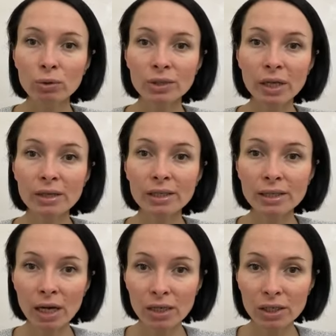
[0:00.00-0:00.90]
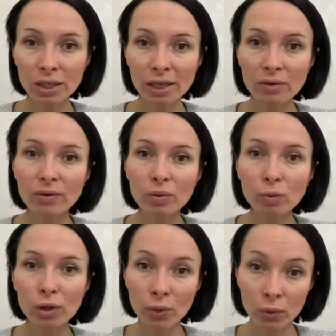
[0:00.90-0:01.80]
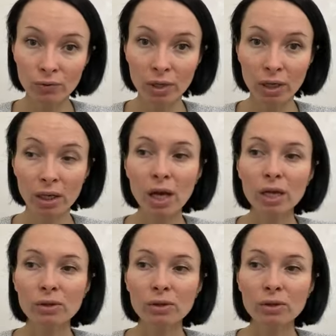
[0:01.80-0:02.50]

То есть это страшная формулировка.